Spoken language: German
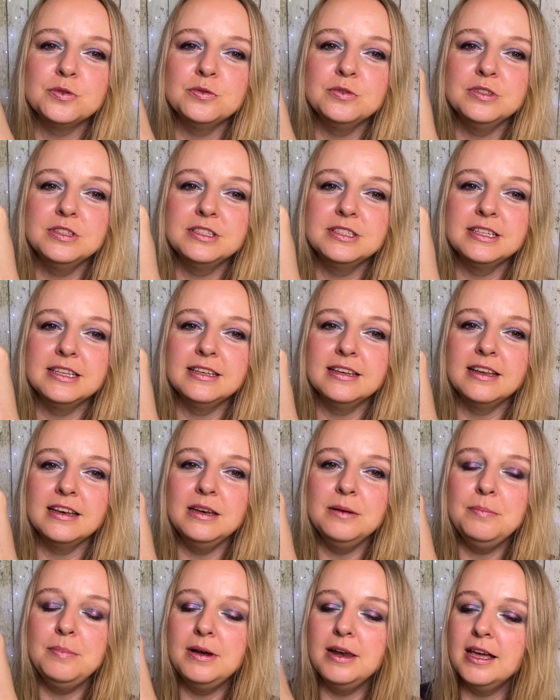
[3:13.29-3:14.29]
und den
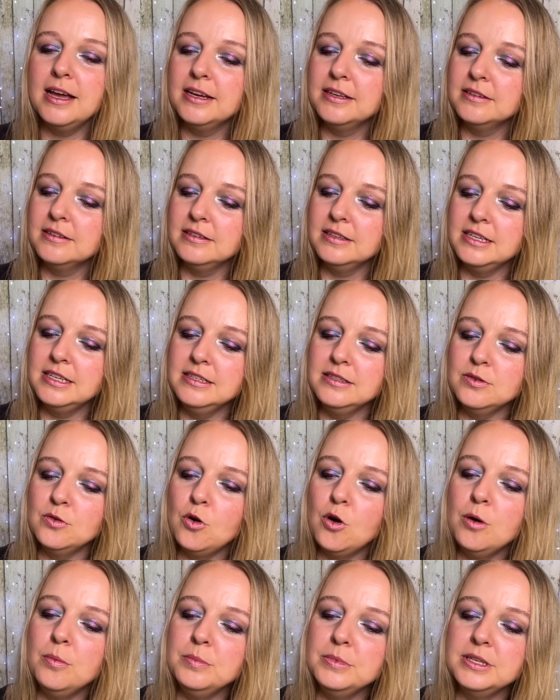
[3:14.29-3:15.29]
Lip Liner in
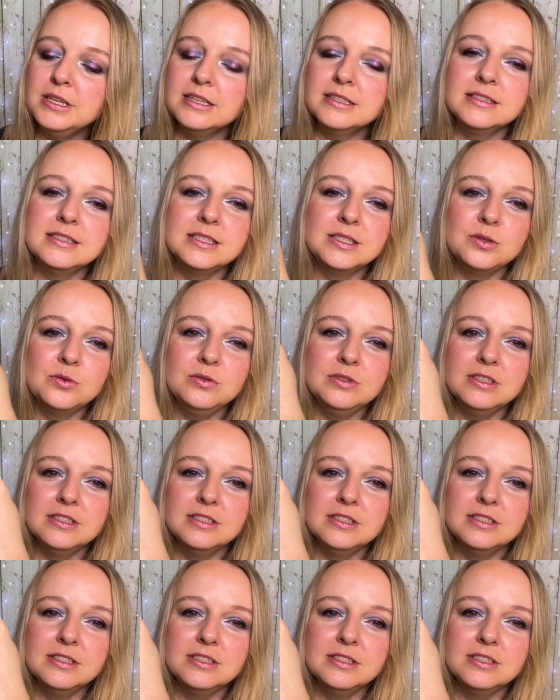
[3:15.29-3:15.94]
Kombination.